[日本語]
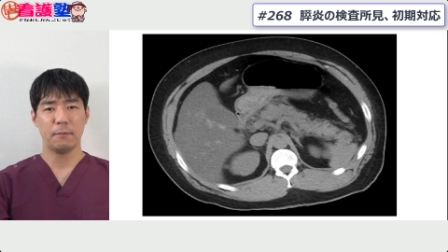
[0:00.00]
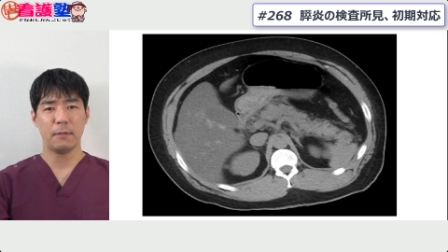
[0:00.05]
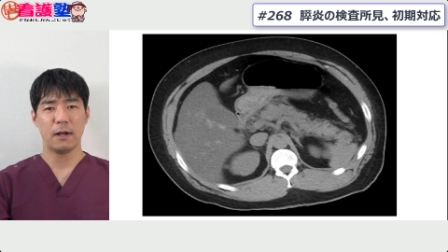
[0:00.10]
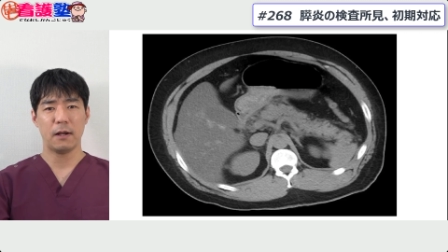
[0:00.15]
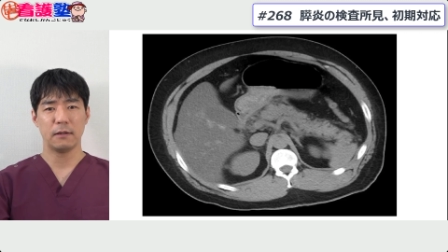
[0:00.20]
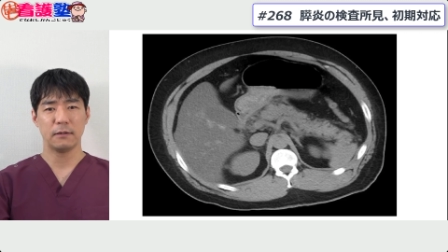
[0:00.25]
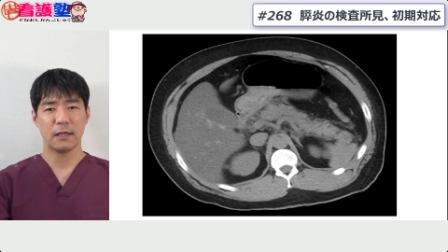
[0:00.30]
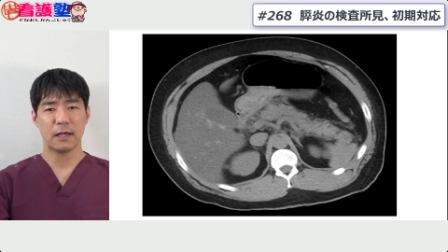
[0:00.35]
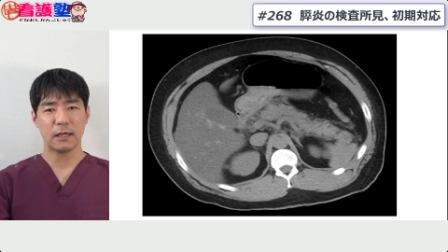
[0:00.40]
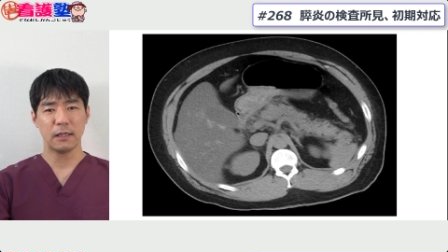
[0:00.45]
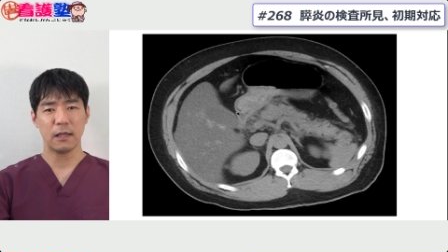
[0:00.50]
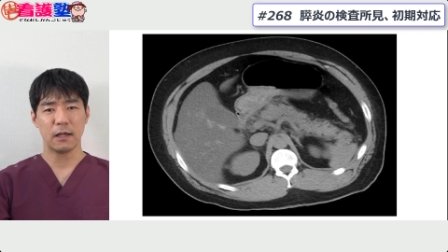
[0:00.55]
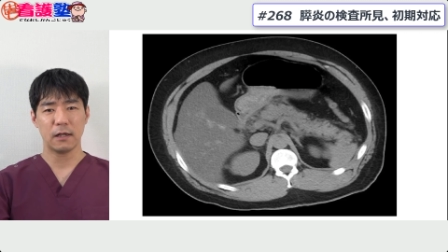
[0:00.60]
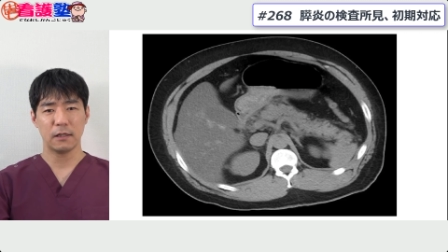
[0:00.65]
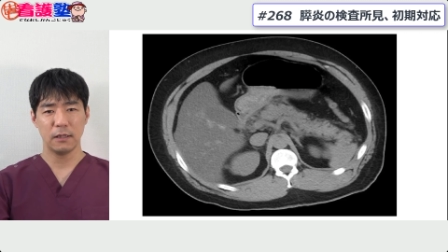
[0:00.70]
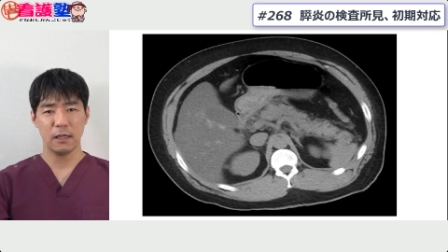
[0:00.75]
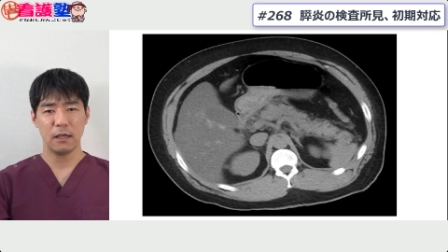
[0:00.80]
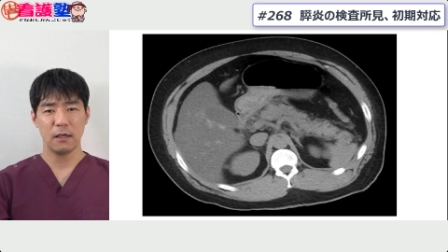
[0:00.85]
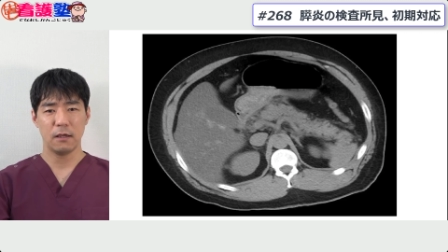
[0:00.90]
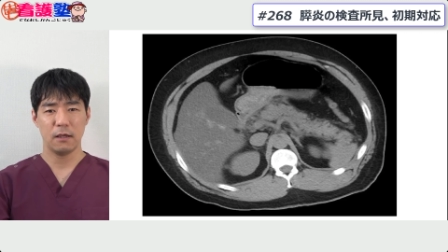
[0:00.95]
まあ、なかな
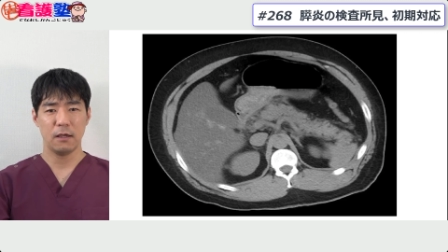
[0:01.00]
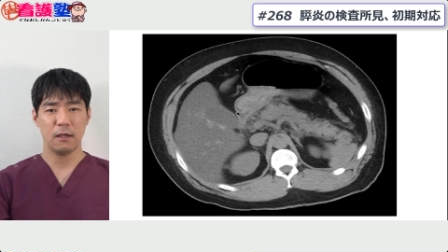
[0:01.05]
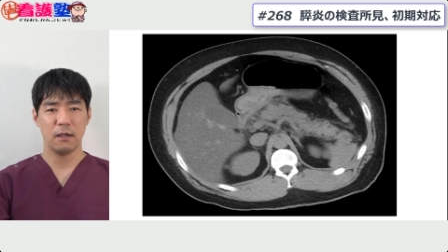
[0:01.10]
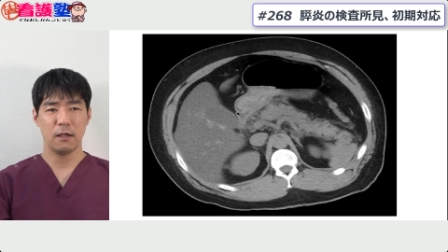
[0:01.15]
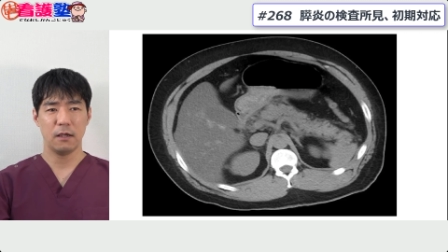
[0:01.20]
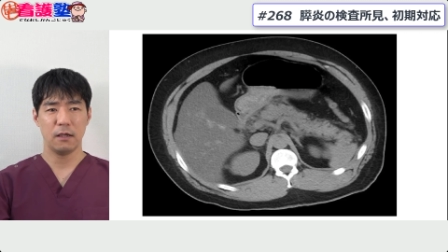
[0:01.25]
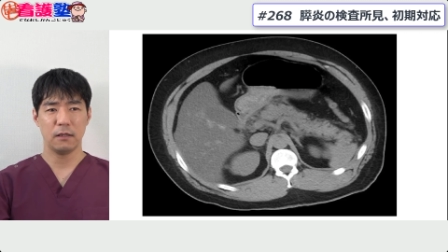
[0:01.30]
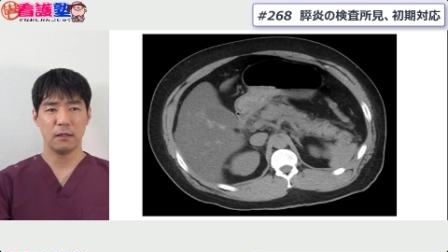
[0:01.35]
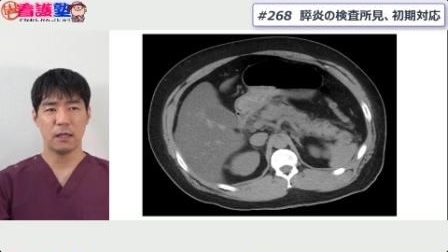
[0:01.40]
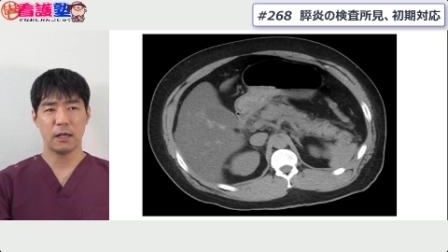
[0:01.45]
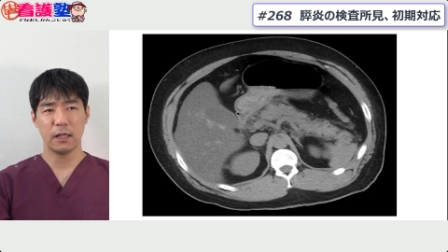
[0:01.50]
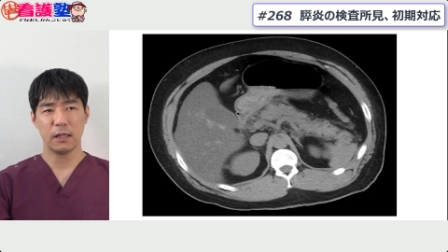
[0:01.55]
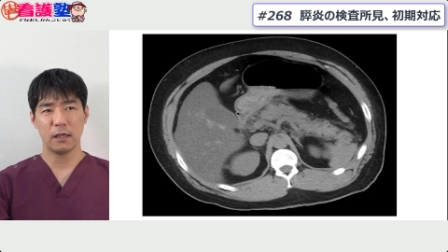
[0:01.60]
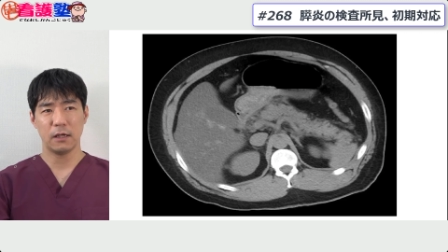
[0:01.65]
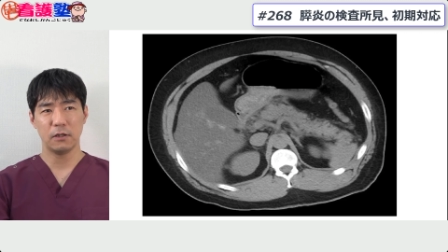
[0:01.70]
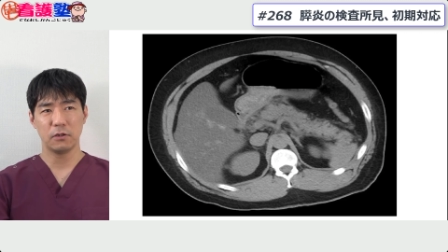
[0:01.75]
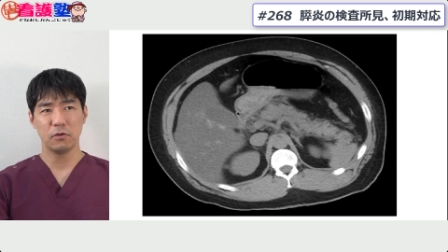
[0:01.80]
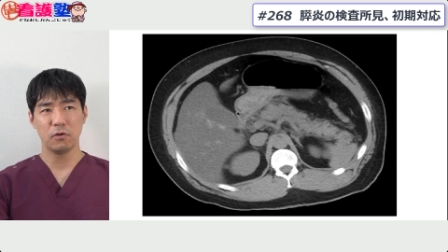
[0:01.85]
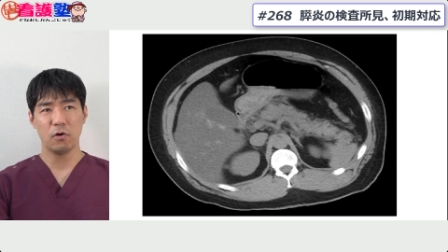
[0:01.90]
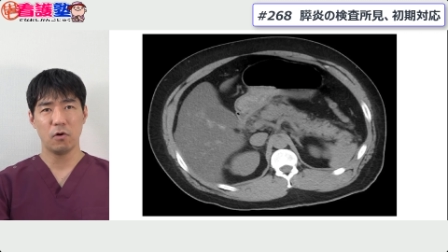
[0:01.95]
かね、えー、なら
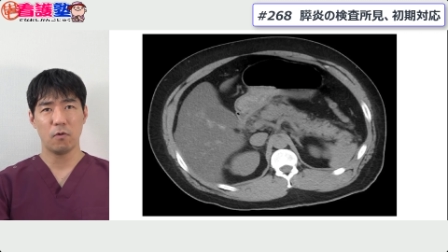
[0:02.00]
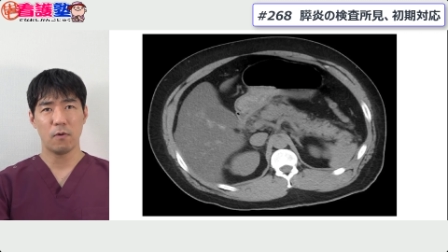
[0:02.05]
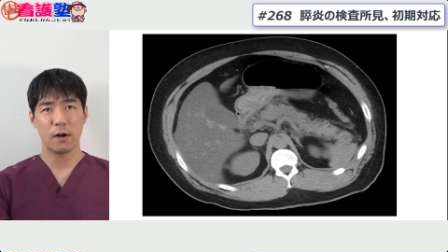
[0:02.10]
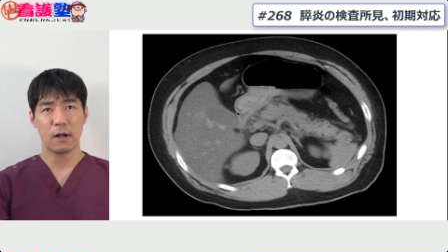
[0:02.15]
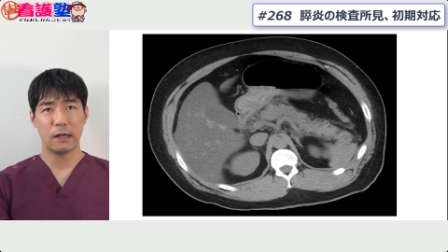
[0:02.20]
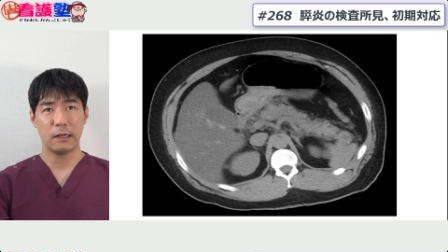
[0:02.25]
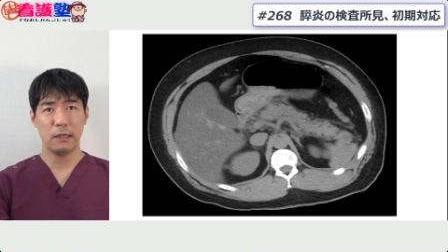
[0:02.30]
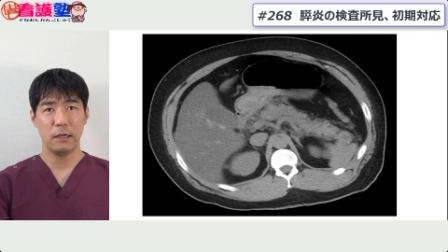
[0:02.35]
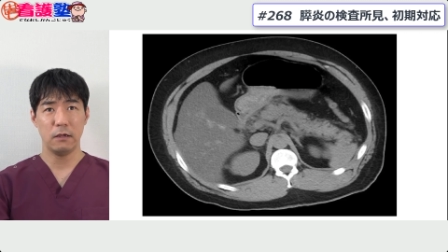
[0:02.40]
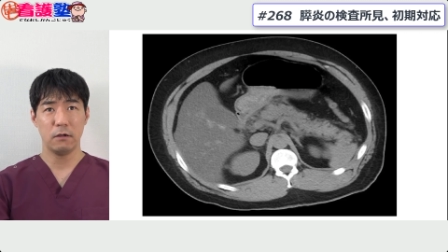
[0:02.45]
ないと分かり